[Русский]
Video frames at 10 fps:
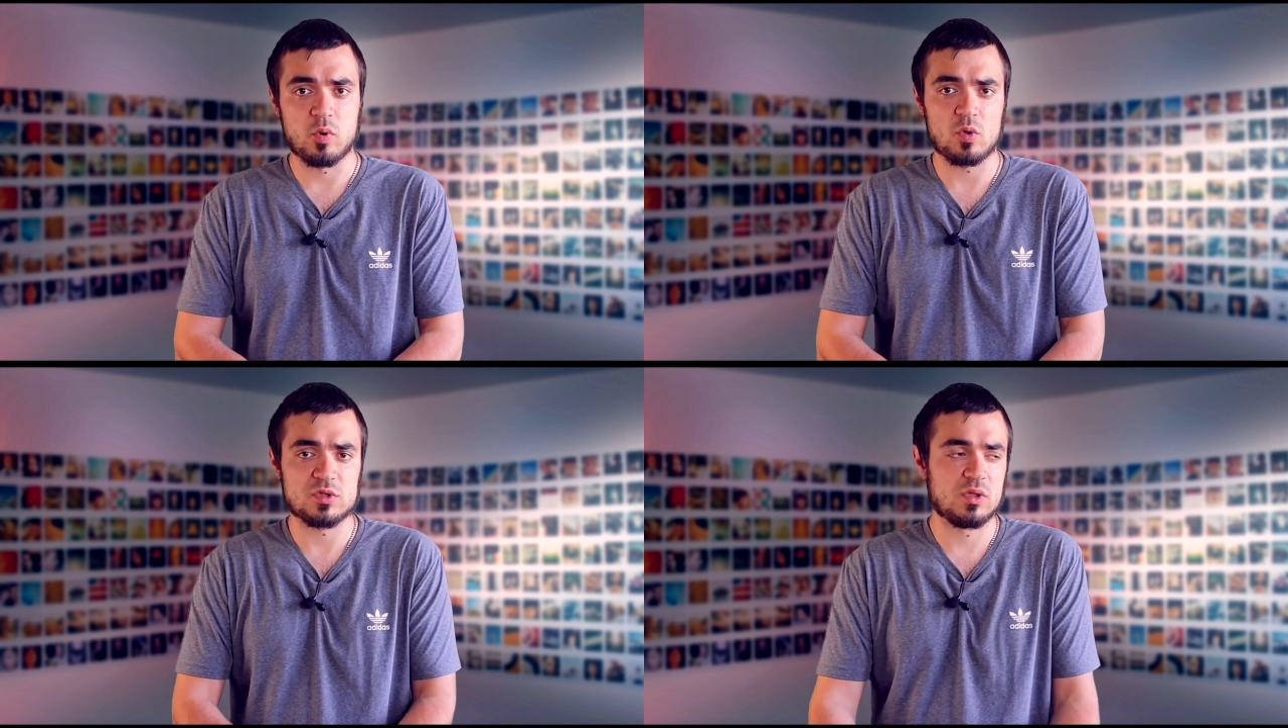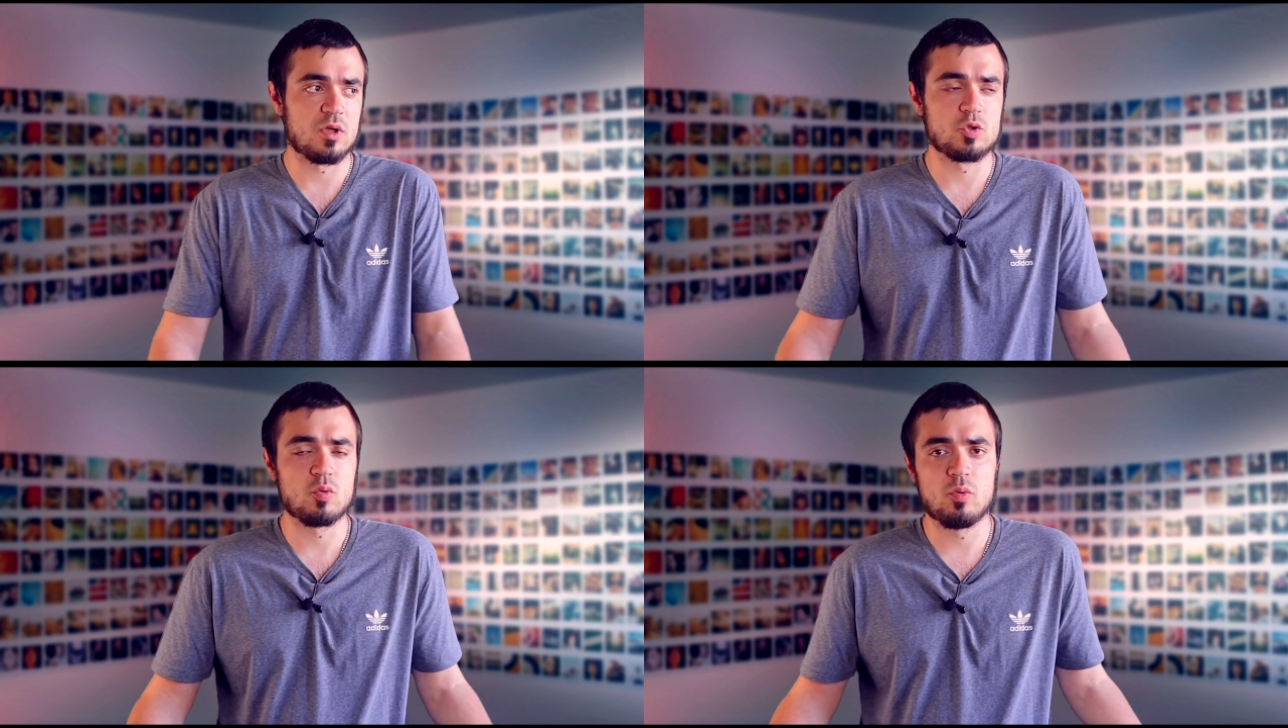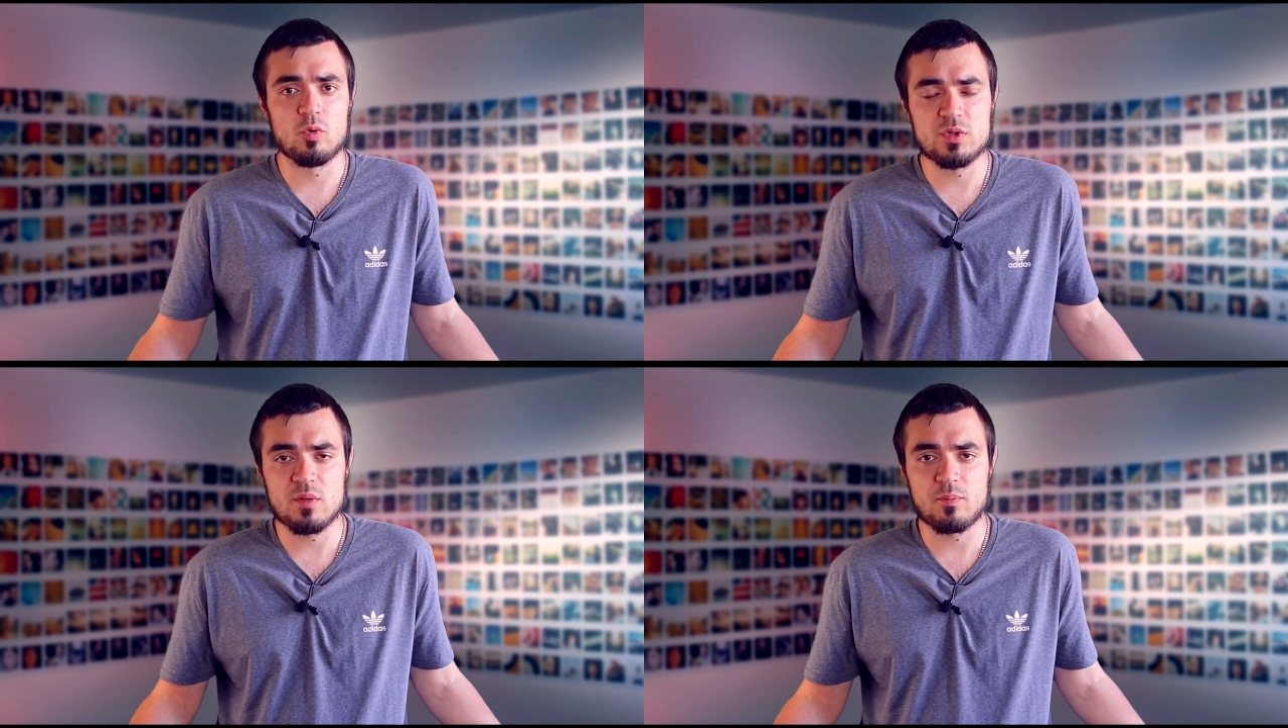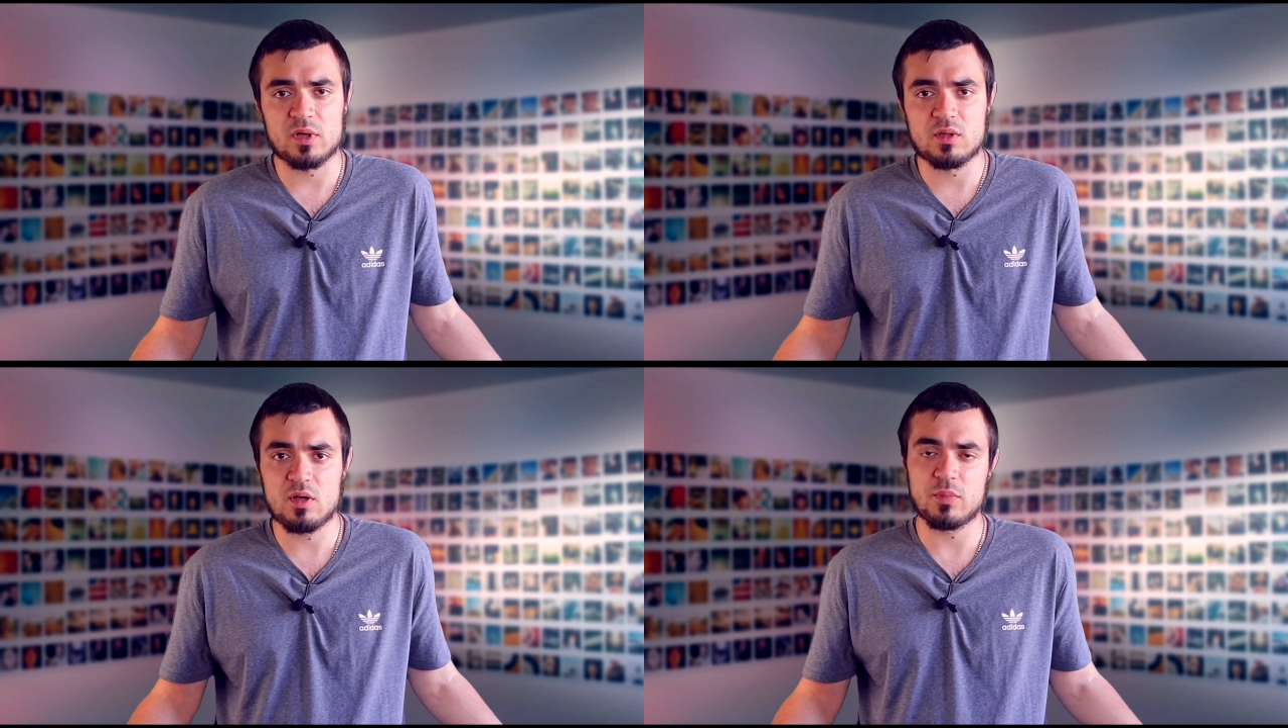просто даже у людей по
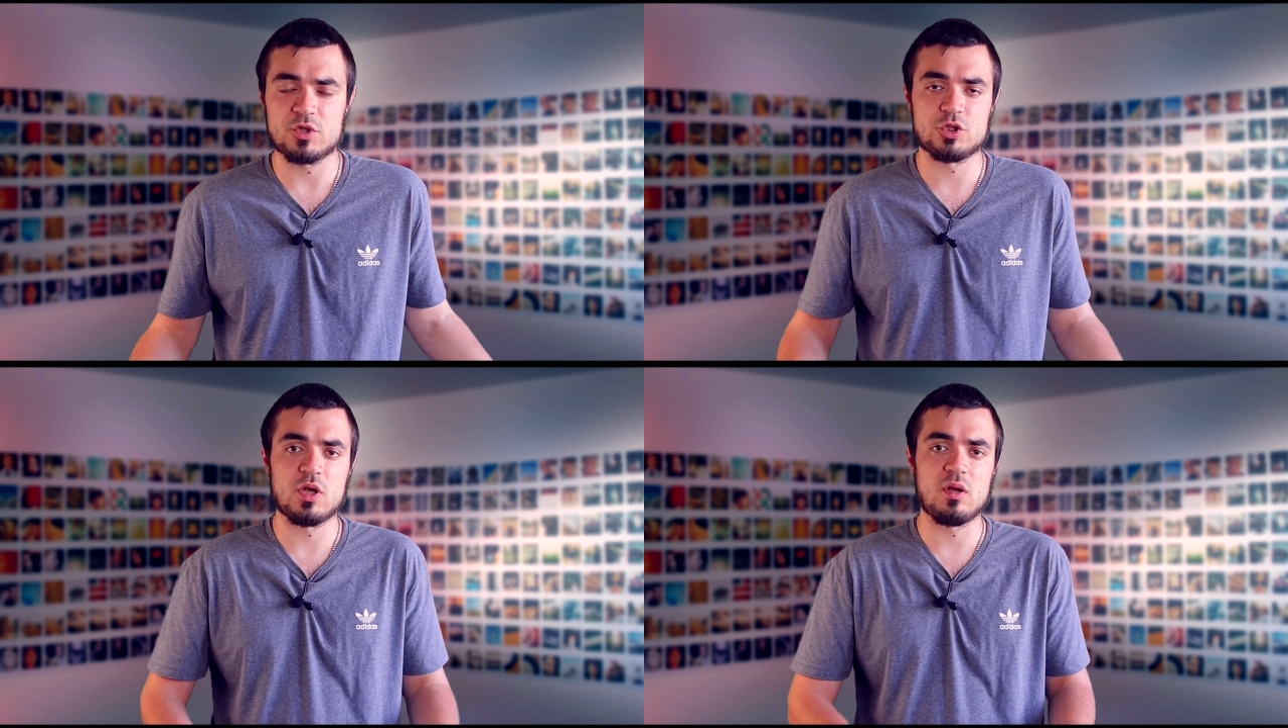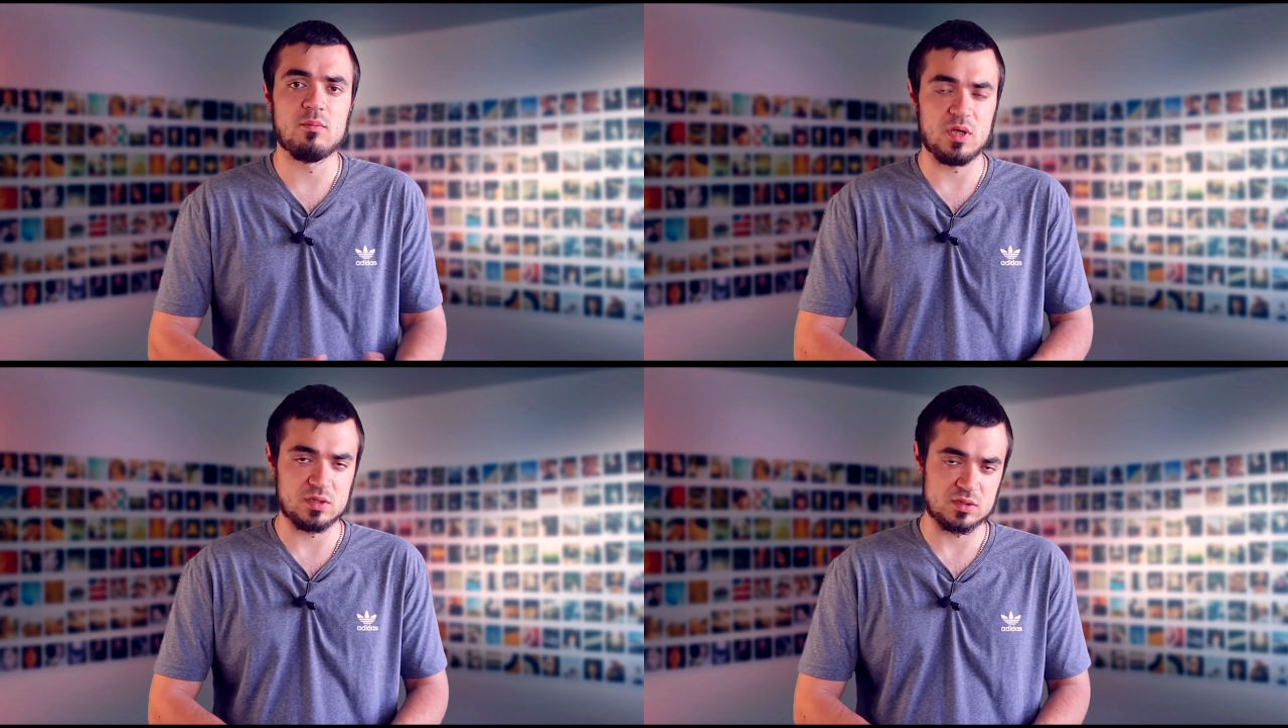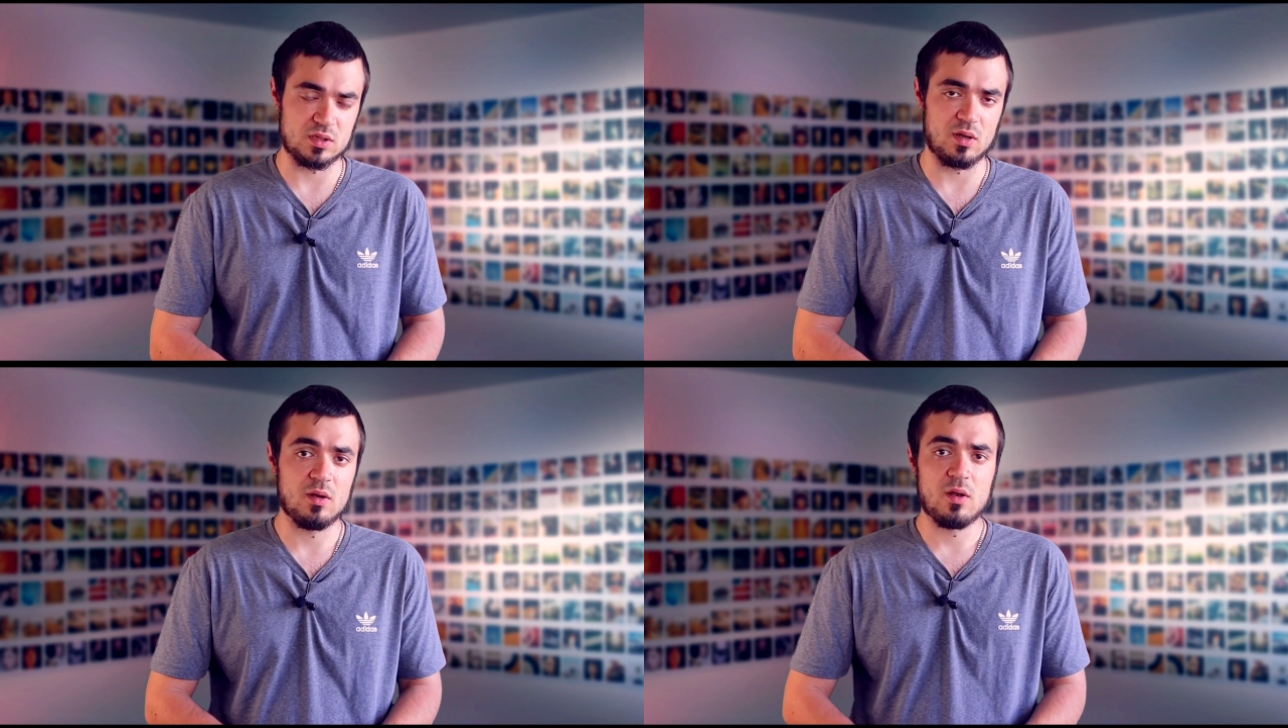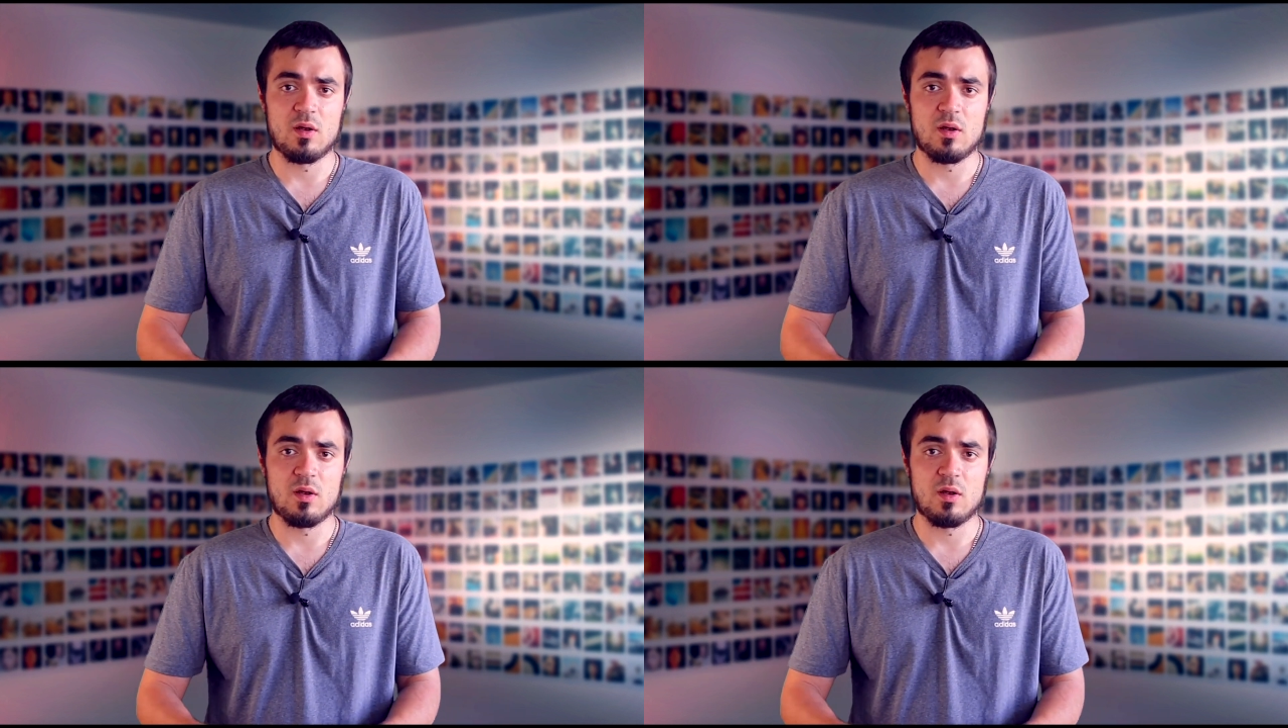3-4 по месяца.